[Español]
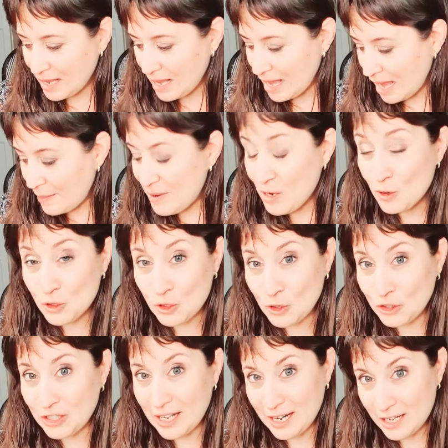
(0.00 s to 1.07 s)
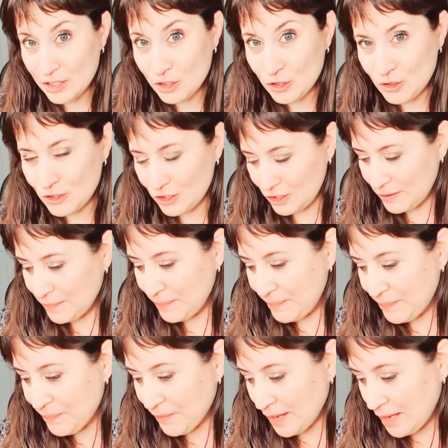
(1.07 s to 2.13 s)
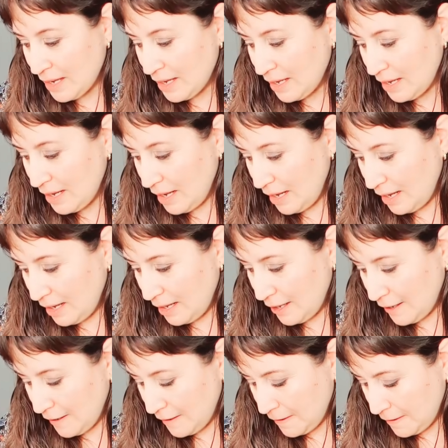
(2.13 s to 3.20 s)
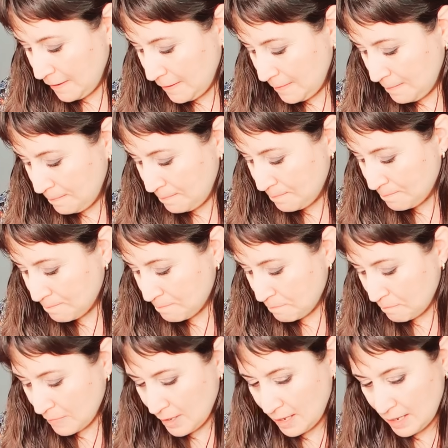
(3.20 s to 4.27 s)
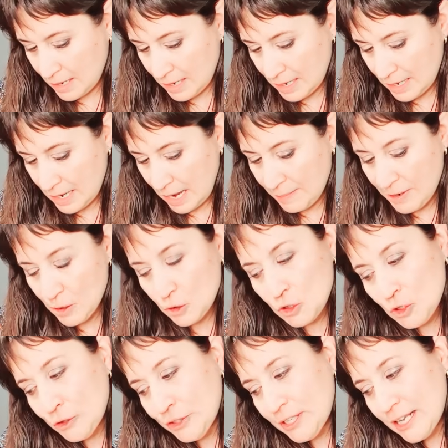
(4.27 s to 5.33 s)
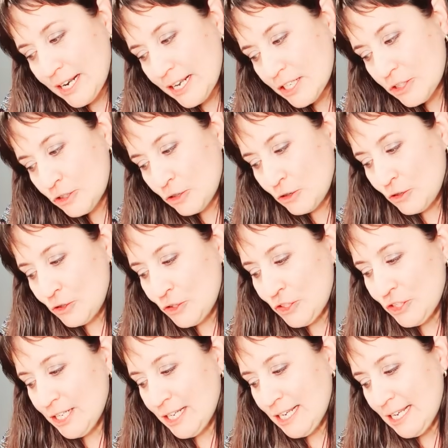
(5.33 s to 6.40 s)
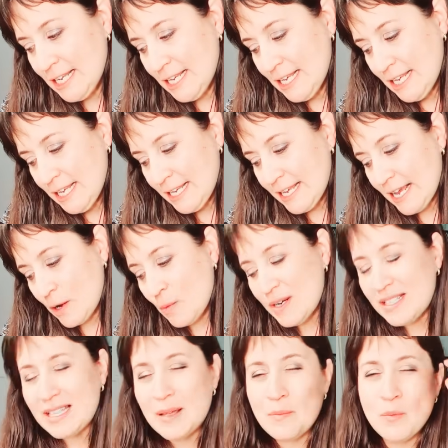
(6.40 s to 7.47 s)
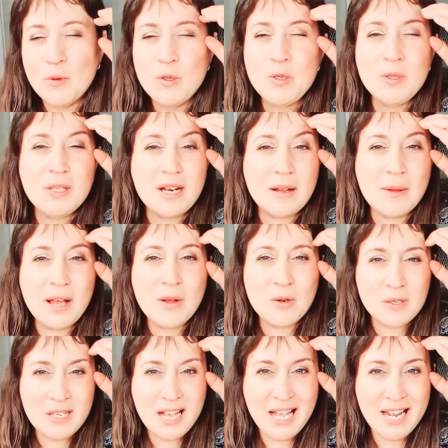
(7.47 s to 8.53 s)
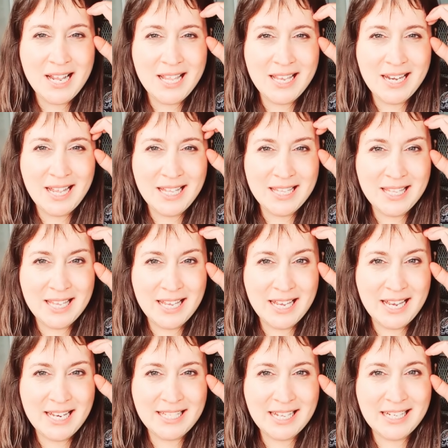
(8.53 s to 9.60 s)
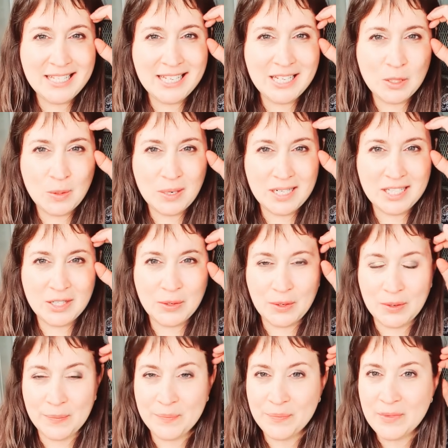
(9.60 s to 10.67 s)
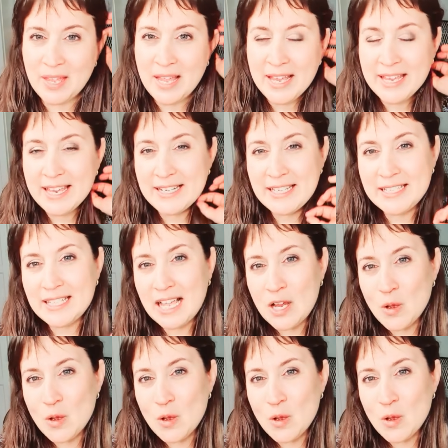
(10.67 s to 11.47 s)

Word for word: Amigos con derechos. amigos con derechos que cuesta mucho trabajo sacar adelante esta situación, que se está,